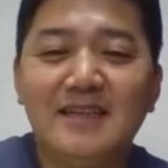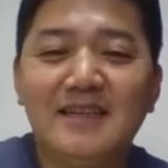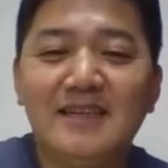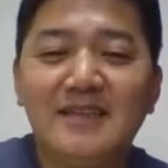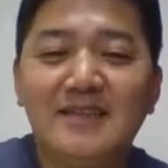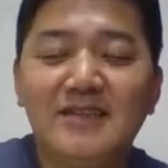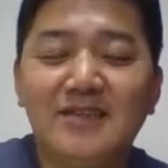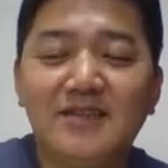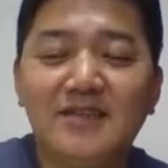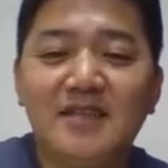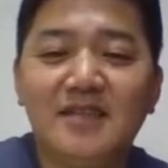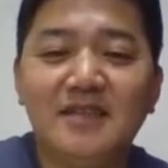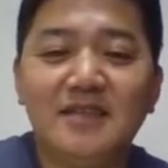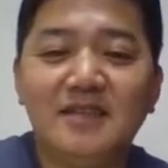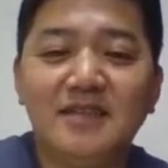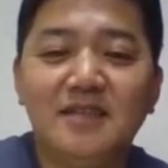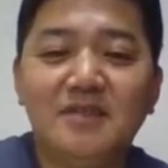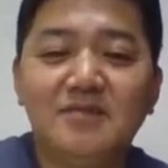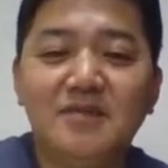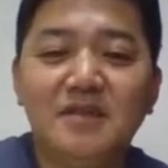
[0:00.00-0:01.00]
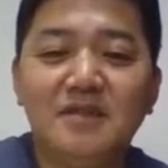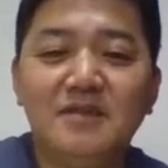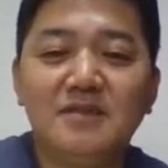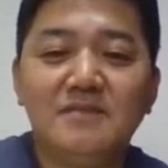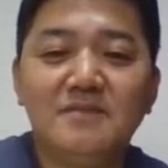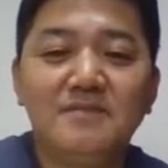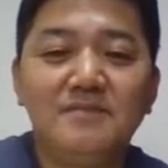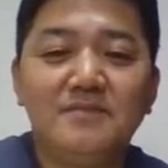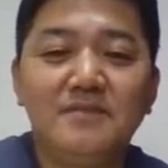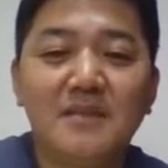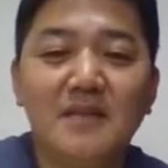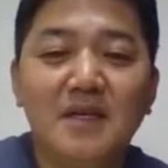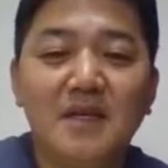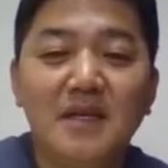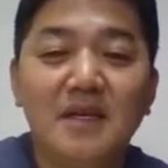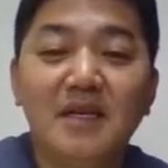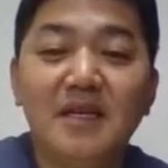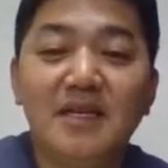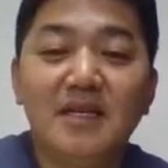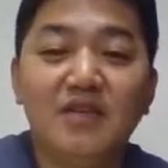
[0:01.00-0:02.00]
그래서 어떻게 했냐면
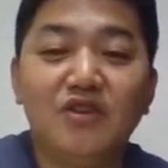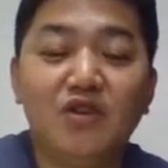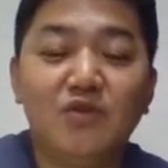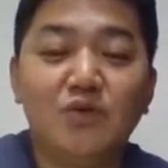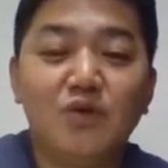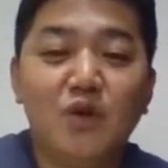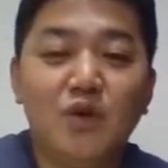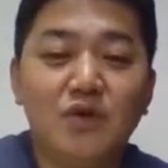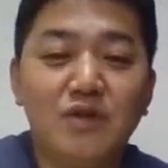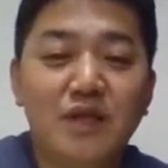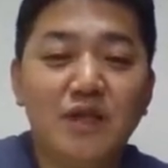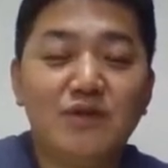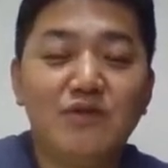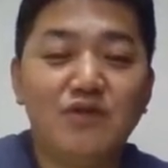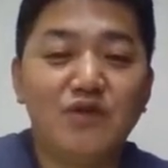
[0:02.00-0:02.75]
너무 고대도